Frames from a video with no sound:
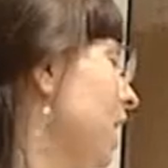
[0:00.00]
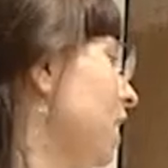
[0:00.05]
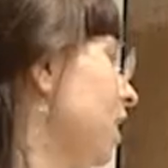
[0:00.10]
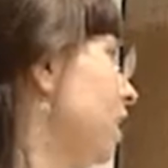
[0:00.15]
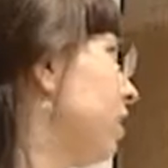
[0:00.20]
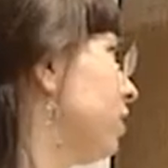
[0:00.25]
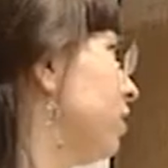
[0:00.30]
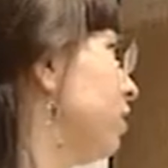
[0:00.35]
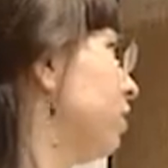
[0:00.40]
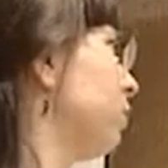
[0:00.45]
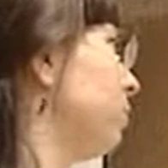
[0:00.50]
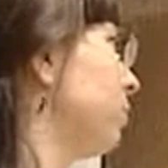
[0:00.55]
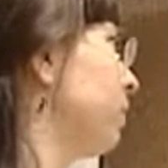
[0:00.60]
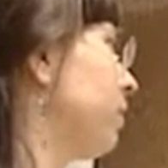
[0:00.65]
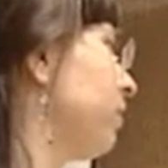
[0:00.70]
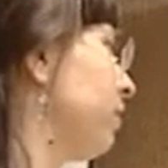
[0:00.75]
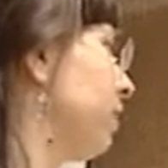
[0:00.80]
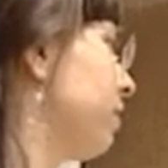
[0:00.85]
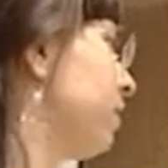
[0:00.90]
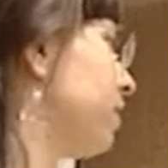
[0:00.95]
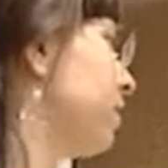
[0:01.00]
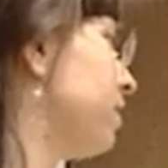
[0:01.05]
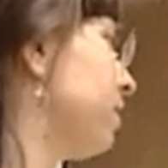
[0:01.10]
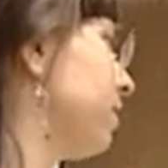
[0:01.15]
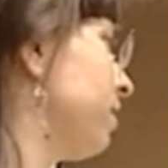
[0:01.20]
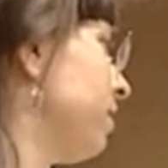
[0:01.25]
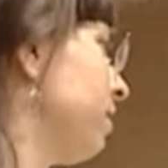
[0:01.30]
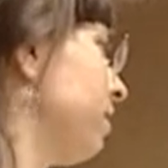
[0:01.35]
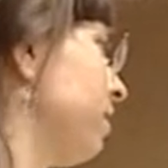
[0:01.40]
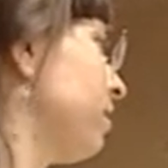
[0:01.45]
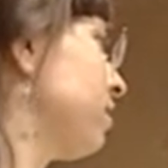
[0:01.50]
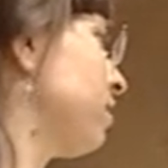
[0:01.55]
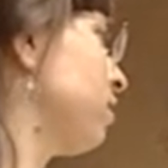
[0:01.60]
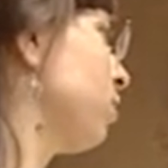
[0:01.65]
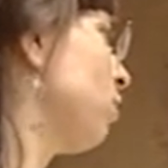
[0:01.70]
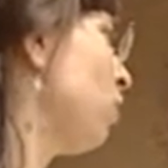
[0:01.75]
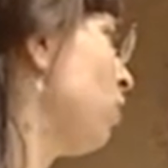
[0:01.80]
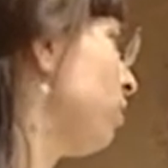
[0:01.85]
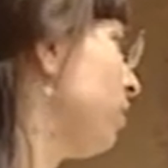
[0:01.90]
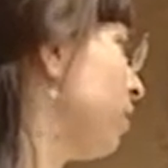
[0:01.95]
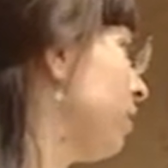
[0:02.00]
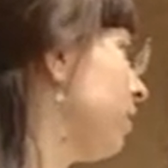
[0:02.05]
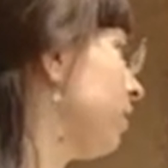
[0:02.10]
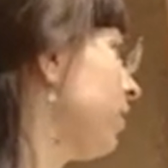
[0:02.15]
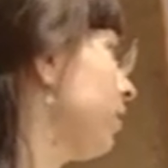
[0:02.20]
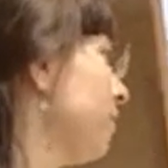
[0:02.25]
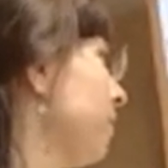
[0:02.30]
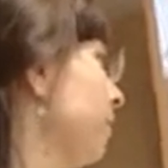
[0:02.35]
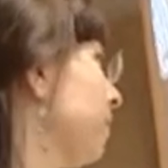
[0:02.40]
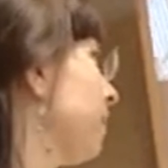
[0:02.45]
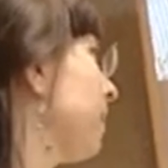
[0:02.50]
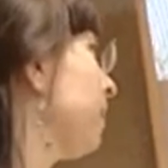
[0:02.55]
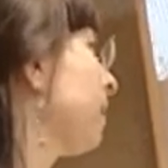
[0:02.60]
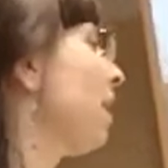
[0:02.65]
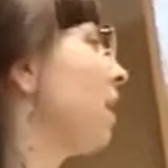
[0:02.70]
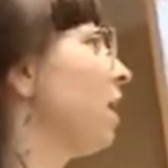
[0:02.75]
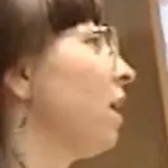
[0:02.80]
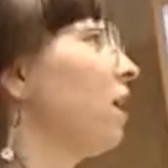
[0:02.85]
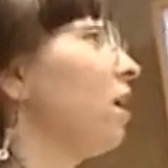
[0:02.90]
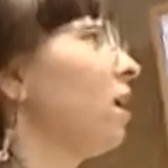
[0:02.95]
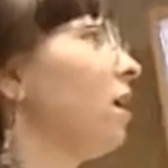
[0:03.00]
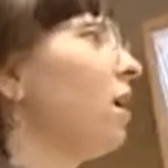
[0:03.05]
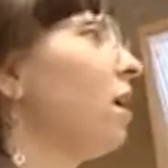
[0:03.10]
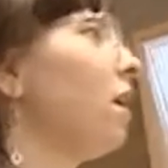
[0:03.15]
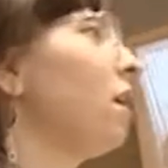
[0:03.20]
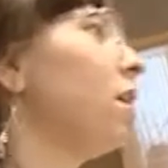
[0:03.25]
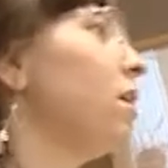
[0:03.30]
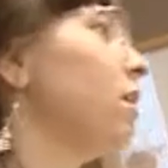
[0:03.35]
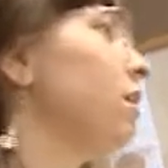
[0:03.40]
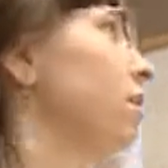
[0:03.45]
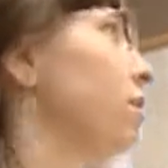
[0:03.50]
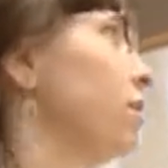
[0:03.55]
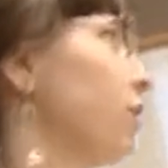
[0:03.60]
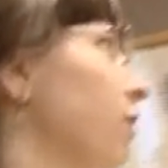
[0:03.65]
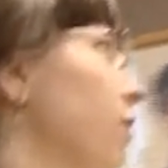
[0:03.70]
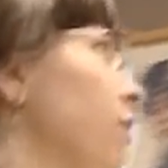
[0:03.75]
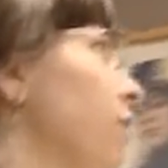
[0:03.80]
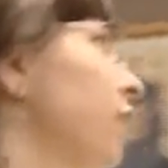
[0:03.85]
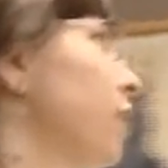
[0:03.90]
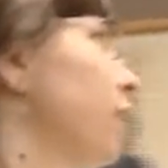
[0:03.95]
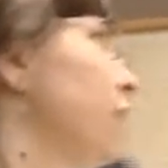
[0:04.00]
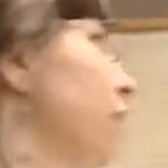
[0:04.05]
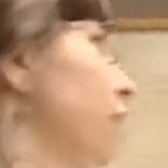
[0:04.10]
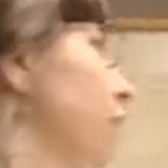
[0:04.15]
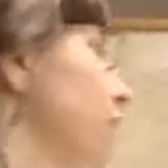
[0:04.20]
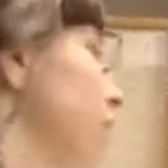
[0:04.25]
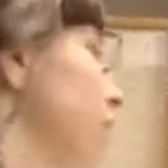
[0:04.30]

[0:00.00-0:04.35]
А, первая картина «Незнакомка». А вторая,